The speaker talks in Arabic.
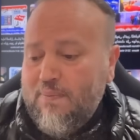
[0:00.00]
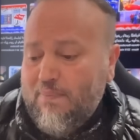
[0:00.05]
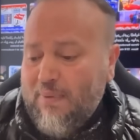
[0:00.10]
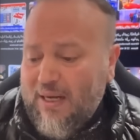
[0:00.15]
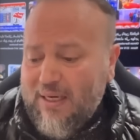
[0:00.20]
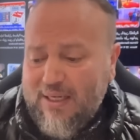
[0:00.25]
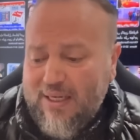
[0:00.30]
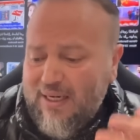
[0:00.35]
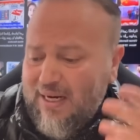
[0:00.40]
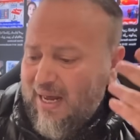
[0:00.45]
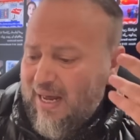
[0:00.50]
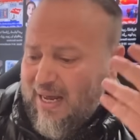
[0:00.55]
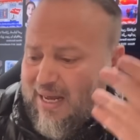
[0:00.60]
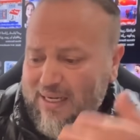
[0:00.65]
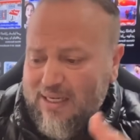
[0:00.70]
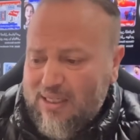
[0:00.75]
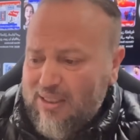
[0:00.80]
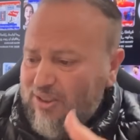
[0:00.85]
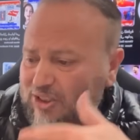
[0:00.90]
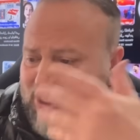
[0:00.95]
Vale,
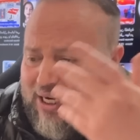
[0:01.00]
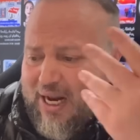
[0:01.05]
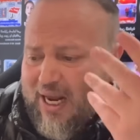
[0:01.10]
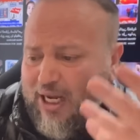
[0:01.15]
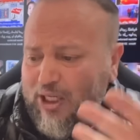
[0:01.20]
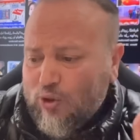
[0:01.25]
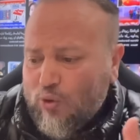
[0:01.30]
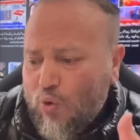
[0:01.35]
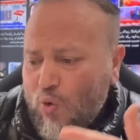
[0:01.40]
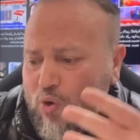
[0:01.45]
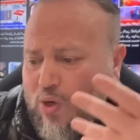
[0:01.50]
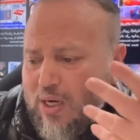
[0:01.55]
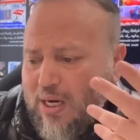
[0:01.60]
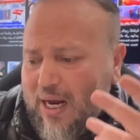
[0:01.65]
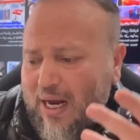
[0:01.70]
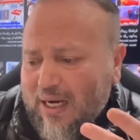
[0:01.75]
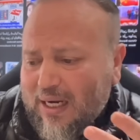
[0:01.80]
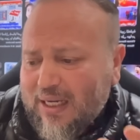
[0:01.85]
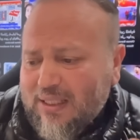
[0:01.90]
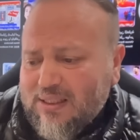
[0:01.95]
هنا الجرائد
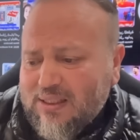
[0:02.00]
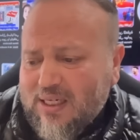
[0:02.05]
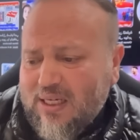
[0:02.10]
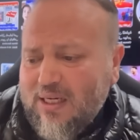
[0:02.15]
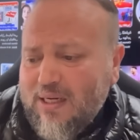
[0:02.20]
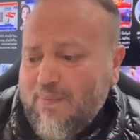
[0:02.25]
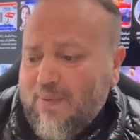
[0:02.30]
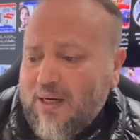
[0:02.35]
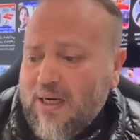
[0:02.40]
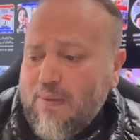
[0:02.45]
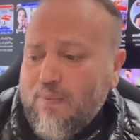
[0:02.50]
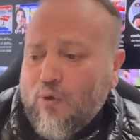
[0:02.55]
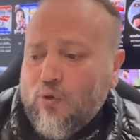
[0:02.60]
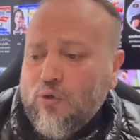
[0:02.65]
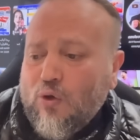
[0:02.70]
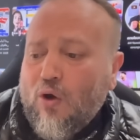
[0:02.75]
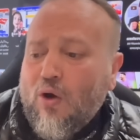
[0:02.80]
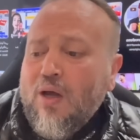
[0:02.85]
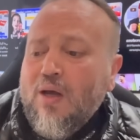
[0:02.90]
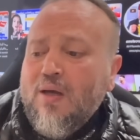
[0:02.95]
كلها كتكلم على
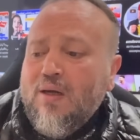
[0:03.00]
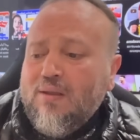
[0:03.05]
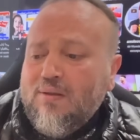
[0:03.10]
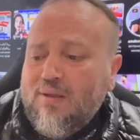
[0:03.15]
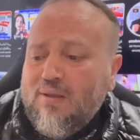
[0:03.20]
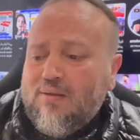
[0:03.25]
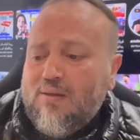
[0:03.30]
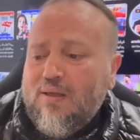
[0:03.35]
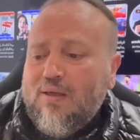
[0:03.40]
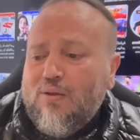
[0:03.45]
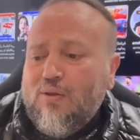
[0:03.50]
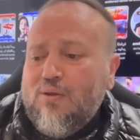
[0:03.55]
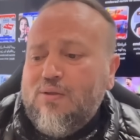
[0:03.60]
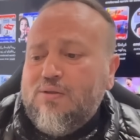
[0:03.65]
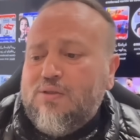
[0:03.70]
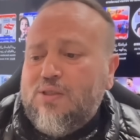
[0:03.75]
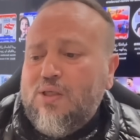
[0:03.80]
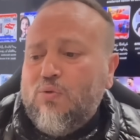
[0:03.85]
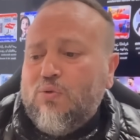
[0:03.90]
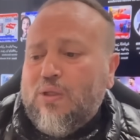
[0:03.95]
الموضوع detenido en
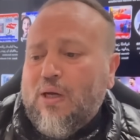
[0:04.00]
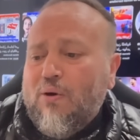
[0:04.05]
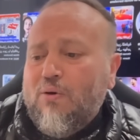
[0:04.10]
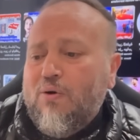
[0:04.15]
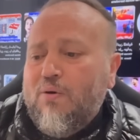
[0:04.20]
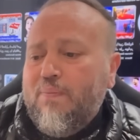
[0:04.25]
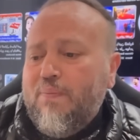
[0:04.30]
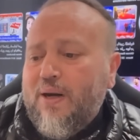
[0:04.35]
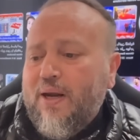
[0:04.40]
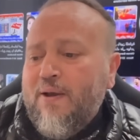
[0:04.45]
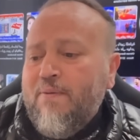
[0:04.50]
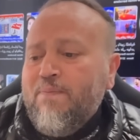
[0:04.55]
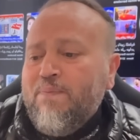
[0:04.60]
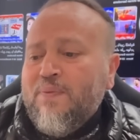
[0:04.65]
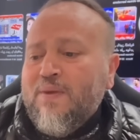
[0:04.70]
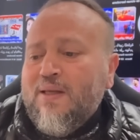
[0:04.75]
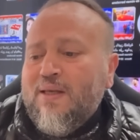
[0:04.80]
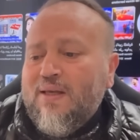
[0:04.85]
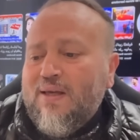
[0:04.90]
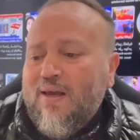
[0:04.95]
Ceuta un hombre
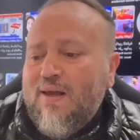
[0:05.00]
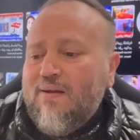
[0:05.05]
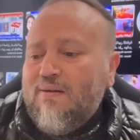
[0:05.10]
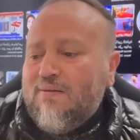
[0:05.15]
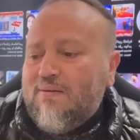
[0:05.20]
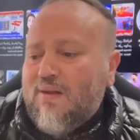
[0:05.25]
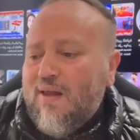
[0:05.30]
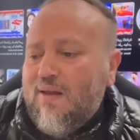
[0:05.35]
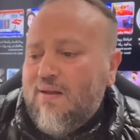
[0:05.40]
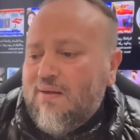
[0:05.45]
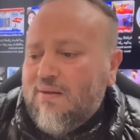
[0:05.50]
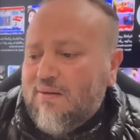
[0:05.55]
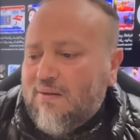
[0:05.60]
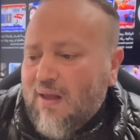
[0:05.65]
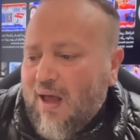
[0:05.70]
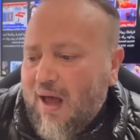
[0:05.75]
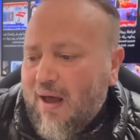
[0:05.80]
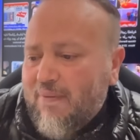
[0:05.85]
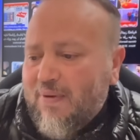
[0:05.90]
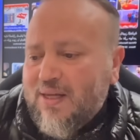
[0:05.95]
que
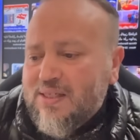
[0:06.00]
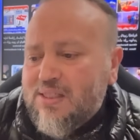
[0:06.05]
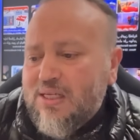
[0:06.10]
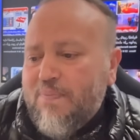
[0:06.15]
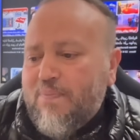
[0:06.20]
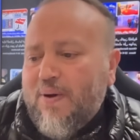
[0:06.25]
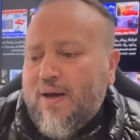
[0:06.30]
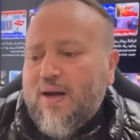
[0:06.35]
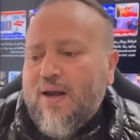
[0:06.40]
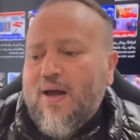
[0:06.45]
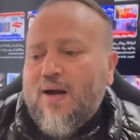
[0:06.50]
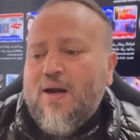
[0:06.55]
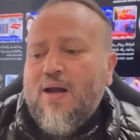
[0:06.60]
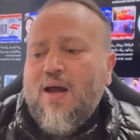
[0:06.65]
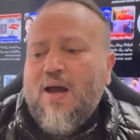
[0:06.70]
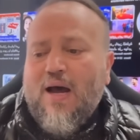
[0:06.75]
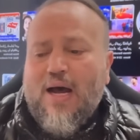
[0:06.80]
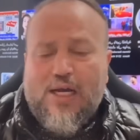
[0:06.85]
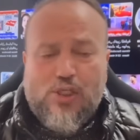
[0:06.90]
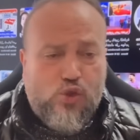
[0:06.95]
intentaba separar
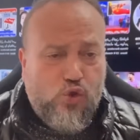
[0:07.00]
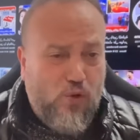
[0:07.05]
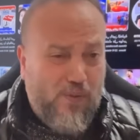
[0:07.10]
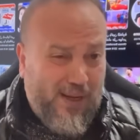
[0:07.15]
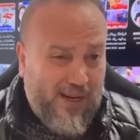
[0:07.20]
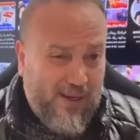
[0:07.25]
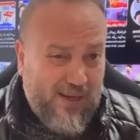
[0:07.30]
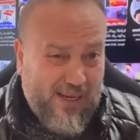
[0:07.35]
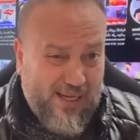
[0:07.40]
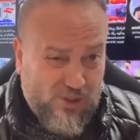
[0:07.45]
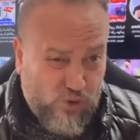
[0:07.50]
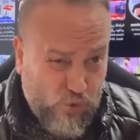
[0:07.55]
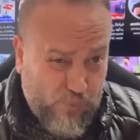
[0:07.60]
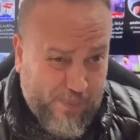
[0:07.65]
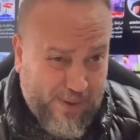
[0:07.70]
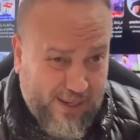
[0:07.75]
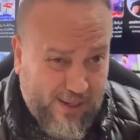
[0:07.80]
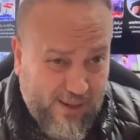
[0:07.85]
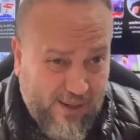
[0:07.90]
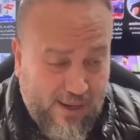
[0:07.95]
a su, a su
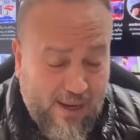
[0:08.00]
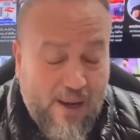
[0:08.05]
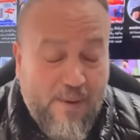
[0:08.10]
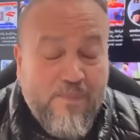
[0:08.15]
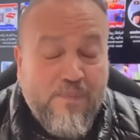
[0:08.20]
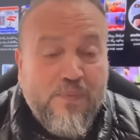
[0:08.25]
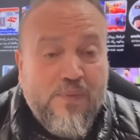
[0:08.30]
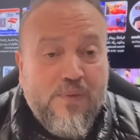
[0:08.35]
pareja